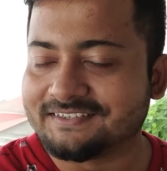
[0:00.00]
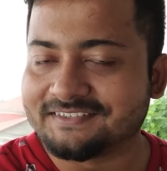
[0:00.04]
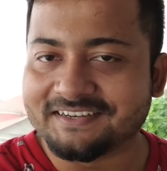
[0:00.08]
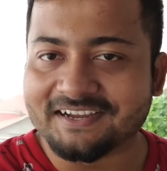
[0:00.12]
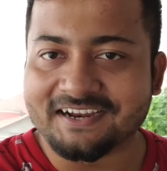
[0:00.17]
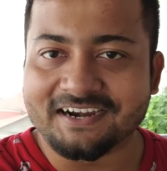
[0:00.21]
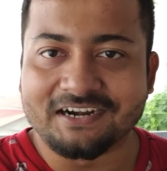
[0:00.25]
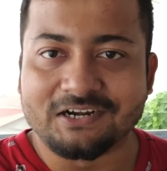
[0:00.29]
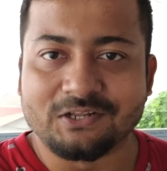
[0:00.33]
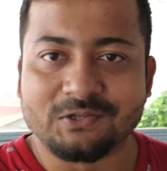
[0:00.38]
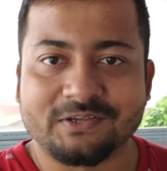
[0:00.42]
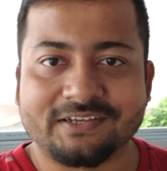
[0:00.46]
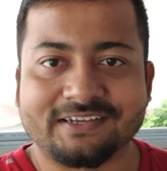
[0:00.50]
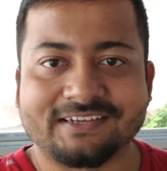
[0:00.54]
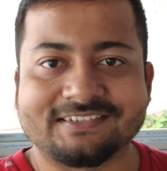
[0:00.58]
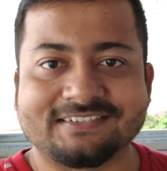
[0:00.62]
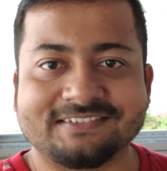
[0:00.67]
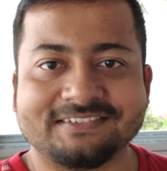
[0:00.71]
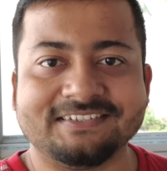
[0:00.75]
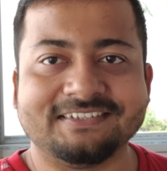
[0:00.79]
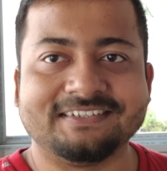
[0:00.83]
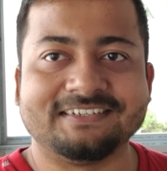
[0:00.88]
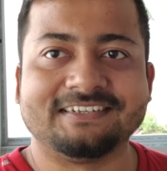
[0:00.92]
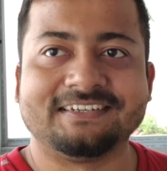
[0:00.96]
টায়ার্ড হয়ে
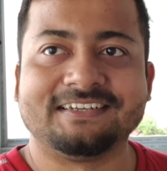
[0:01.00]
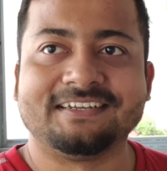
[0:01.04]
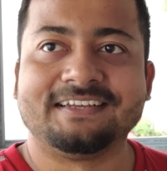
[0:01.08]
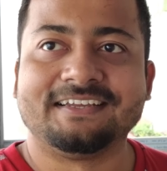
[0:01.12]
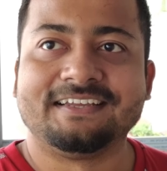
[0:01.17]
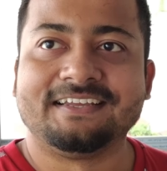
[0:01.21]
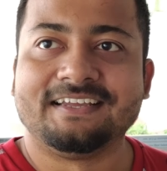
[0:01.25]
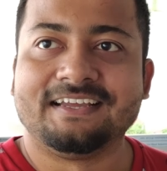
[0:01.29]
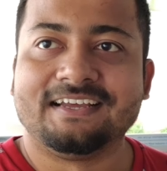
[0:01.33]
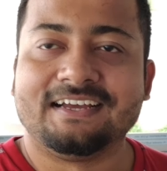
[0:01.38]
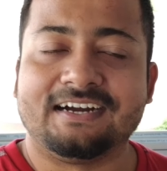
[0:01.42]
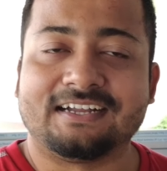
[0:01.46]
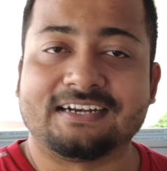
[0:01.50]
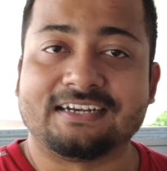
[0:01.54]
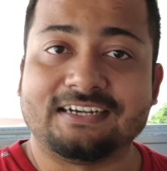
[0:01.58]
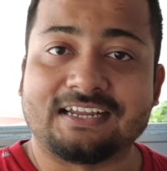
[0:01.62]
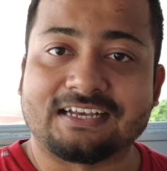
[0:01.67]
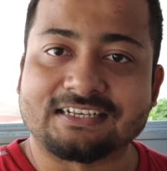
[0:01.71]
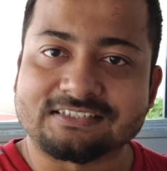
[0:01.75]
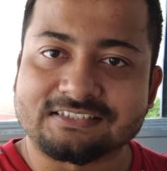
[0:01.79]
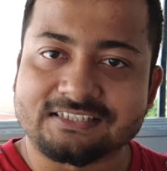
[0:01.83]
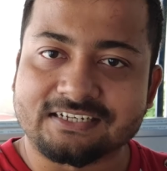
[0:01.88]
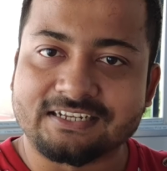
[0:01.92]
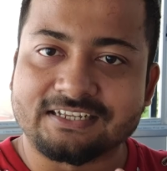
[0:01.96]
গেছি আর এই
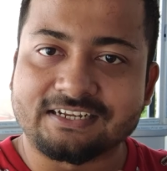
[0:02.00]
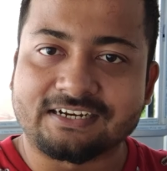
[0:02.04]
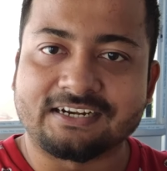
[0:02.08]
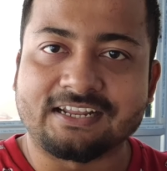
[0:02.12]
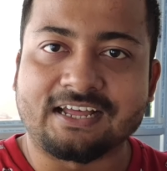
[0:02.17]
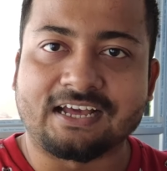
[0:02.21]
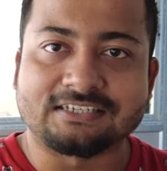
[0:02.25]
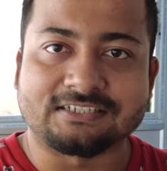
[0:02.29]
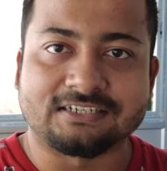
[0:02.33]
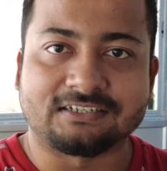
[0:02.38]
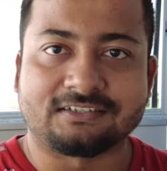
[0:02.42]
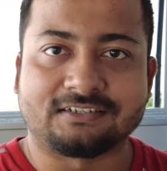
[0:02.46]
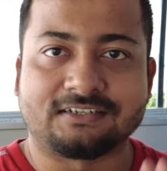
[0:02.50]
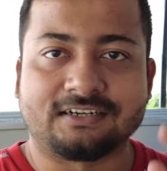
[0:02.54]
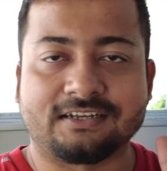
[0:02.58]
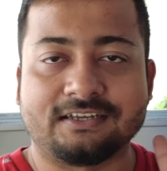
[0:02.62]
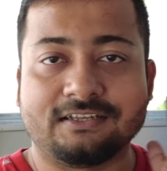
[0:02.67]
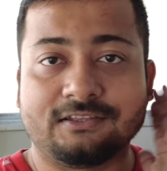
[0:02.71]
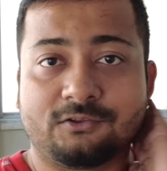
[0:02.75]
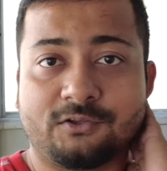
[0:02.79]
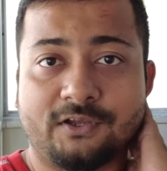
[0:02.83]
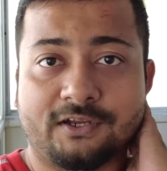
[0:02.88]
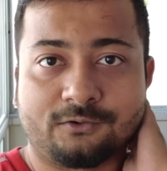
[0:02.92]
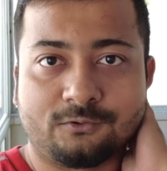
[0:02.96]
রাস্তাটা এখানে আসারটা
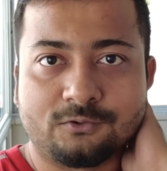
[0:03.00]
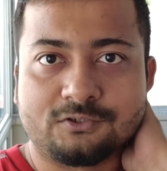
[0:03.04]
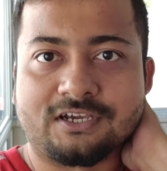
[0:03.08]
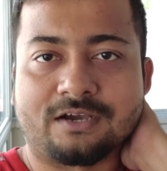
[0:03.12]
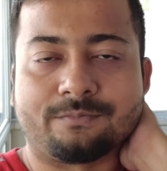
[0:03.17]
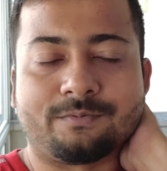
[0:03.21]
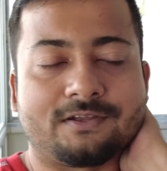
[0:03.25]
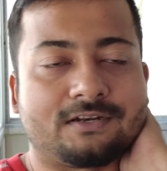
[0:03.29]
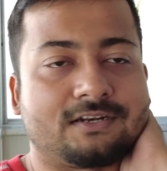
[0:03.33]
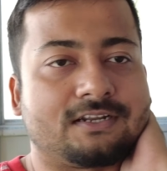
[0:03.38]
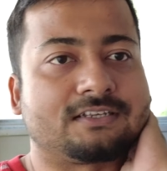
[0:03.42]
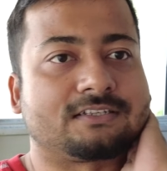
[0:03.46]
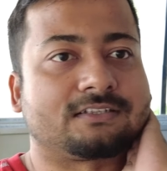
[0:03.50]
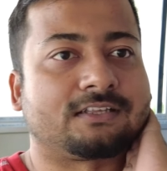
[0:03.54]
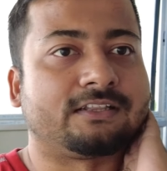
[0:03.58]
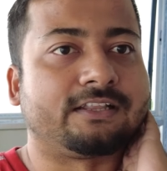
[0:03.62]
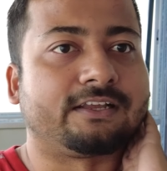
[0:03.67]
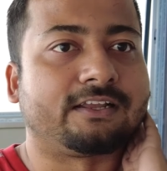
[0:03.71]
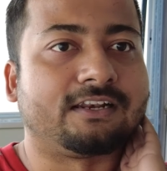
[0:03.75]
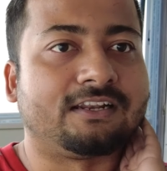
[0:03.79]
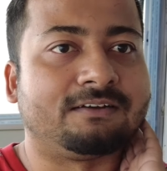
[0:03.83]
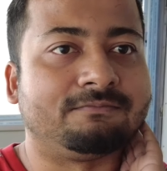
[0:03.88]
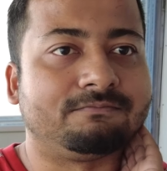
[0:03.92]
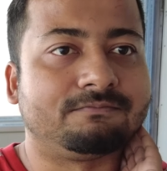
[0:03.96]
কিন্তু একটু চাপের রাস্তা
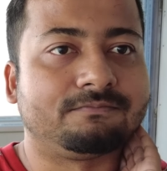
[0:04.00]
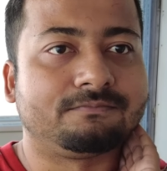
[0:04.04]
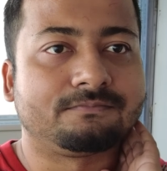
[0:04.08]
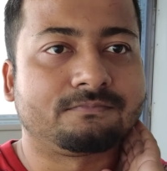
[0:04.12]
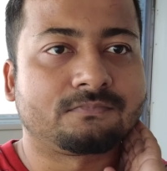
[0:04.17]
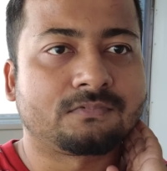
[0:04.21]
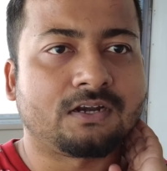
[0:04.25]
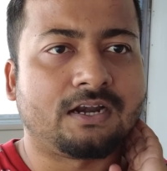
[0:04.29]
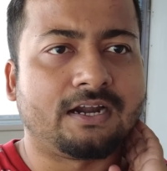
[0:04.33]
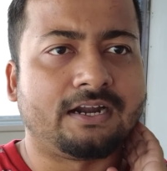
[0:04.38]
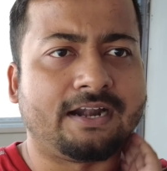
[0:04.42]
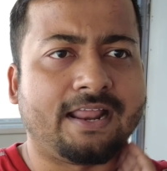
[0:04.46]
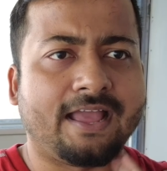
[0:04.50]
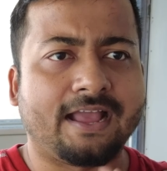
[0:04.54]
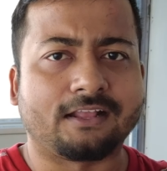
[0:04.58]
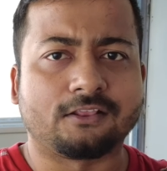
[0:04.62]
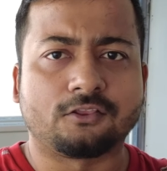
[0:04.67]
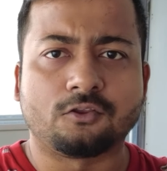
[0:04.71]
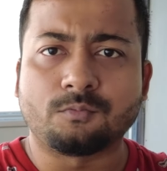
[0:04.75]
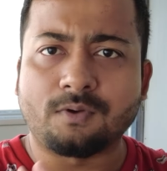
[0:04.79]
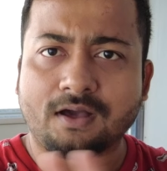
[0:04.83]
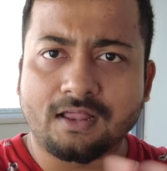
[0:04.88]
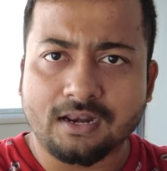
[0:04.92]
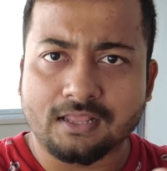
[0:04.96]
দেখলাম আর এটা
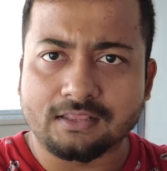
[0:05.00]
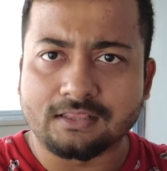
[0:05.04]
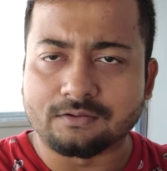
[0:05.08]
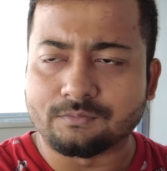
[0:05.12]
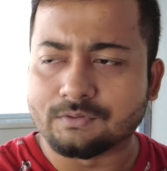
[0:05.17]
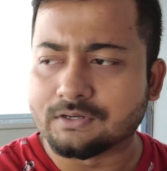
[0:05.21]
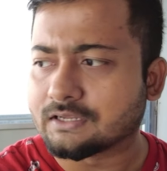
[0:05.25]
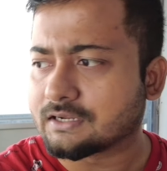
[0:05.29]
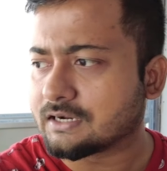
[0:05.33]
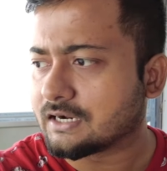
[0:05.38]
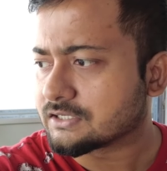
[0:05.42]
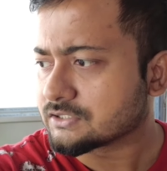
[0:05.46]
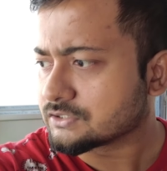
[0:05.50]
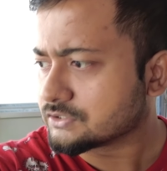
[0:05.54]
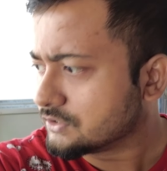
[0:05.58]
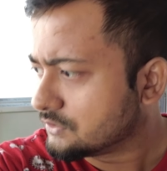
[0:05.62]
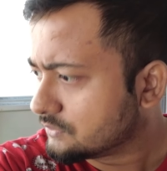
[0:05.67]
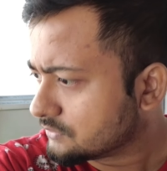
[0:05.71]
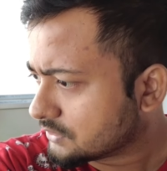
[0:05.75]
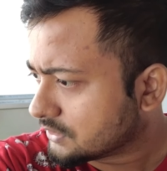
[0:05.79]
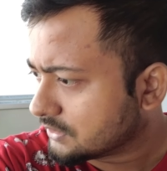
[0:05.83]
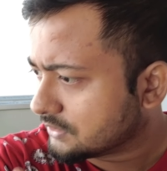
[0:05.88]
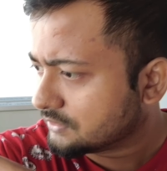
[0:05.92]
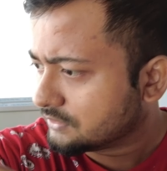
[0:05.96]
একদম আলাদা মানে
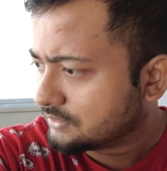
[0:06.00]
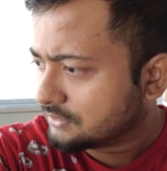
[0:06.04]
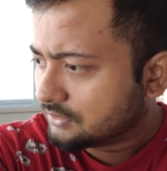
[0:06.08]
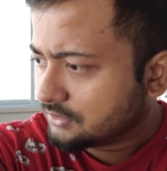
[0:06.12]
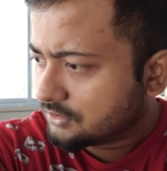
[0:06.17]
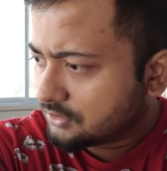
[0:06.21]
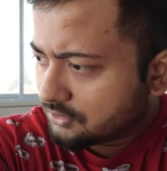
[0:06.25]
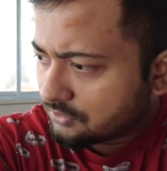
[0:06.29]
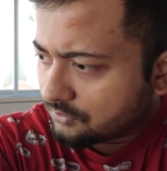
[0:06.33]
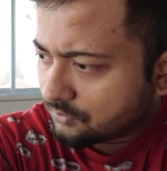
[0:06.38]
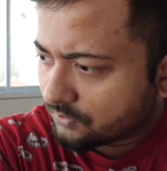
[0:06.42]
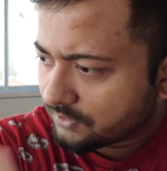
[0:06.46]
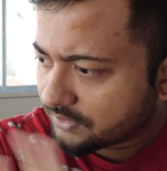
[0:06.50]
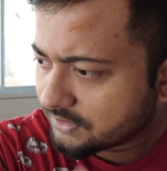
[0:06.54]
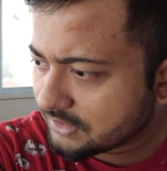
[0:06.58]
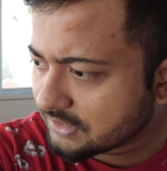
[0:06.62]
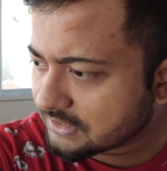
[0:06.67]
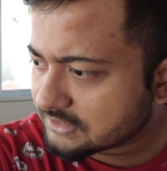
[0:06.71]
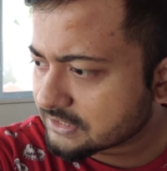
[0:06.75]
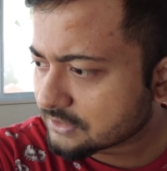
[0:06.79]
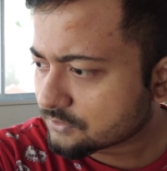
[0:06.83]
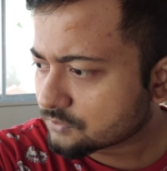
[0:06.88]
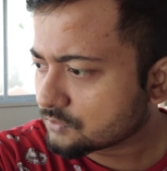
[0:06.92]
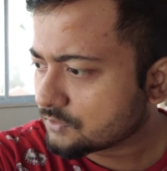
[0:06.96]
কাশিমটা ওই
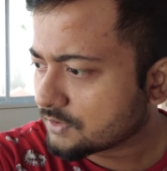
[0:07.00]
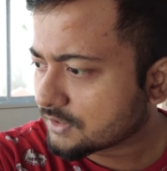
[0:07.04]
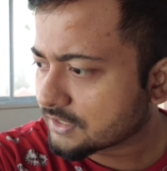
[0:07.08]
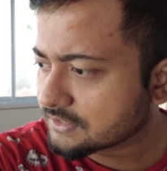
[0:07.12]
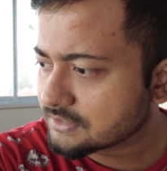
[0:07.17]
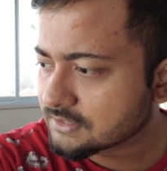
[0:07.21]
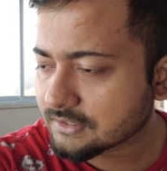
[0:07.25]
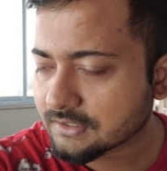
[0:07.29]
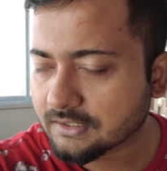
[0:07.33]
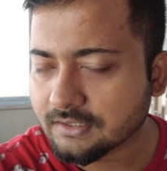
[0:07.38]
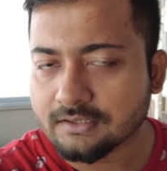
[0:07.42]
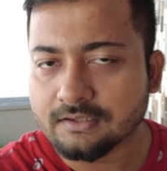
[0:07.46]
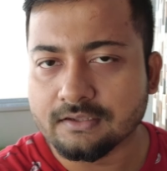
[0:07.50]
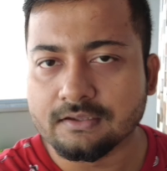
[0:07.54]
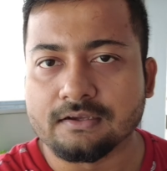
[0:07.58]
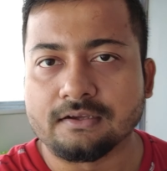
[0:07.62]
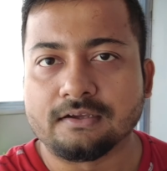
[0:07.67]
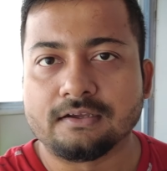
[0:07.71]
নিচে কোনো একটা জায়গায়